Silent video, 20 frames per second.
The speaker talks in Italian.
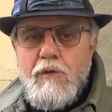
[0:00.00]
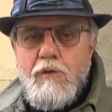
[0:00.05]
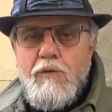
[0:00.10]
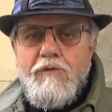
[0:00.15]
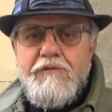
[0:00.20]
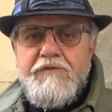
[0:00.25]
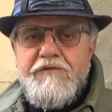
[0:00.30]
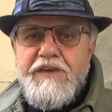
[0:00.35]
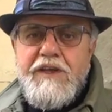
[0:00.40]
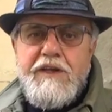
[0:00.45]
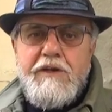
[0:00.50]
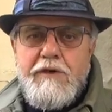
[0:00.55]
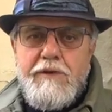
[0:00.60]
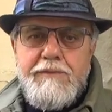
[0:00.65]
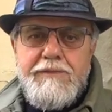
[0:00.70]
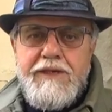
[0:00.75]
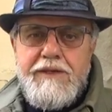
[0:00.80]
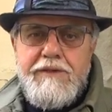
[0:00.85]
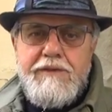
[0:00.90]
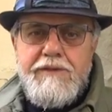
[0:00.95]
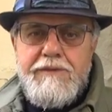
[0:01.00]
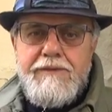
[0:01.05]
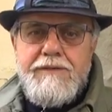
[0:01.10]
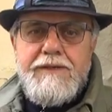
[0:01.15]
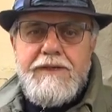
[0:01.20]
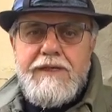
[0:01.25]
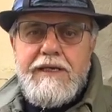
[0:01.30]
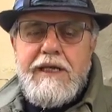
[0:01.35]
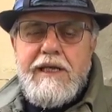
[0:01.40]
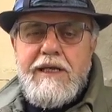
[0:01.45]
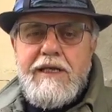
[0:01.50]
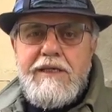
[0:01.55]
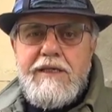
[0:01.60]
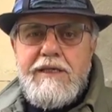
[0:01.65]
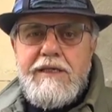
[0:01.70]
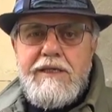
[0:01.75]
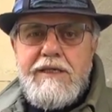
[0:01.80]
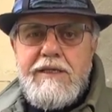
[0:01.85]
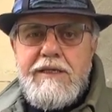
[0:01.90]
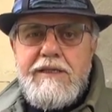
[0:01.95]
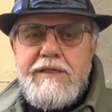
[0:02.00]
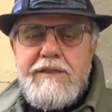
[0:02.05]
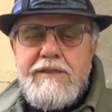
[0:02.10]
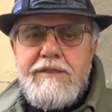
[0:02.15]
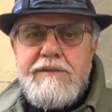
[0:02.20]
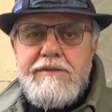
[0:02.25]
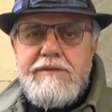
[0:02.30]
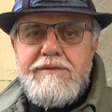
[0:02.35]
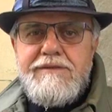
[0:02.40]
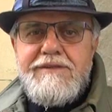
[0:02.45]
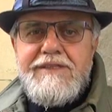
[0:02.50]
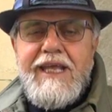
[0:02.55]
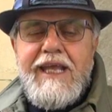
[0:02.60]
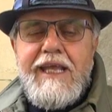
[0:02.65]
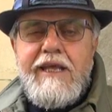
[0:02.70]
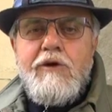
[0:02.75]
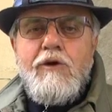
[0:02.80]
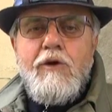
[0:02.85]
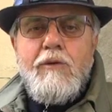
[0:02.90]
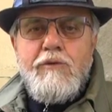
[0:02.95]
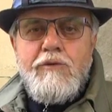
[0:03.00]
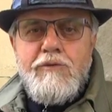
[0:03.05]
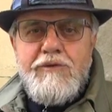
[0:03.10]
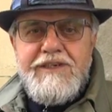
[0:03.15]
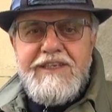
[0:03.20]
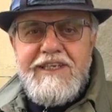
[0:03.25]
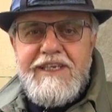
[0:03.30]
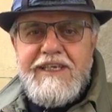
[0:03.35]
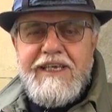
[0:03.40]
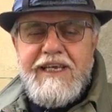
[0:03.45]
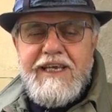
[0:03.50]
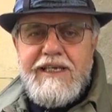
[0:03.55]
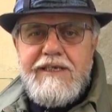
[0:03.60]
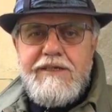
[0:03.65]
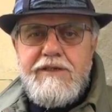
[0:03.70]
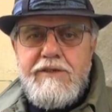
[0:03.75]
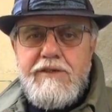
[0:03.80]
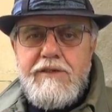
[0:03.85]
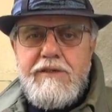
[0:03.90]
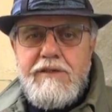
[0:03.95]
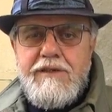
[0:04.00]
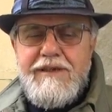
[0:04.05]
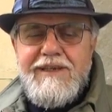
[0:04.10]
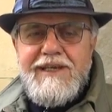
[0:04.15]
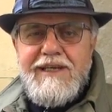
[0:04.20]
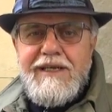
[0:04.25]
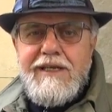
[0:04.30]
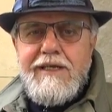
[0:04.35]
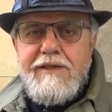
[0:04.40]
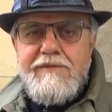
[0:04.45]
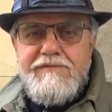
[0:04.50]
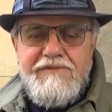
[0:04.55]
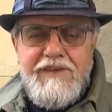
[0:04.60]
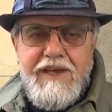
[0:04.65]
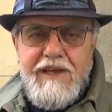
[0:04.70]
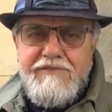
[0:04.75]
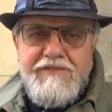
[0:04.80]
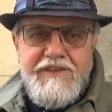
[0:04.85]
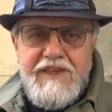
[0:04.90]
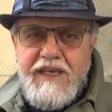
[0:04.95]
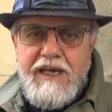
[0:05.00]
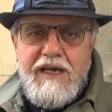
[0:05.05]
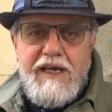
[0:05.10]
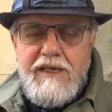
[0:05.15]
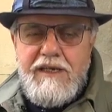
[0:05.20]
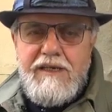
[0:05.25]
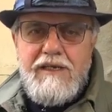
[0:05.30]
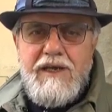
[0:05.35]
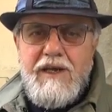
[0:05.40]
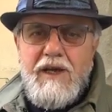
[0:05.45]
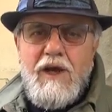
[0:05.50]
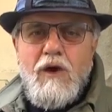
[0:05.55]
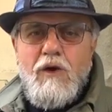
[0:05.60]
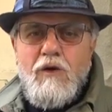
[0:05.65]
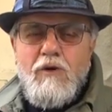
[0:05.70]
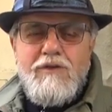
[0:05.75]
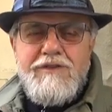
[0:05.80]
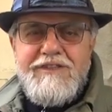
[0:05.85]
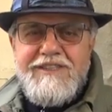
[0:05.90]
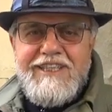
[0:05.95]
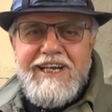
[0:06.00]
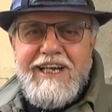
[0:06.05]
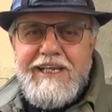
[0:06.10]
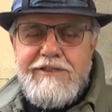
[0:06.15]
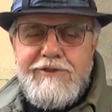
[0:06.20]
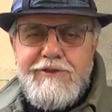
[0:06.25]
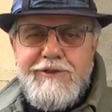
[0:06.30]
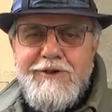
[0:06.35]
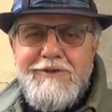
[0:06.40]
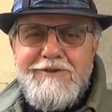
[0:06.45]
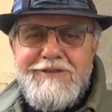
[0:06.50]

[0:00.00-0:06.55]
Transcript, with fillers: un fenomeno eh, dei comuni che hanno via via contratto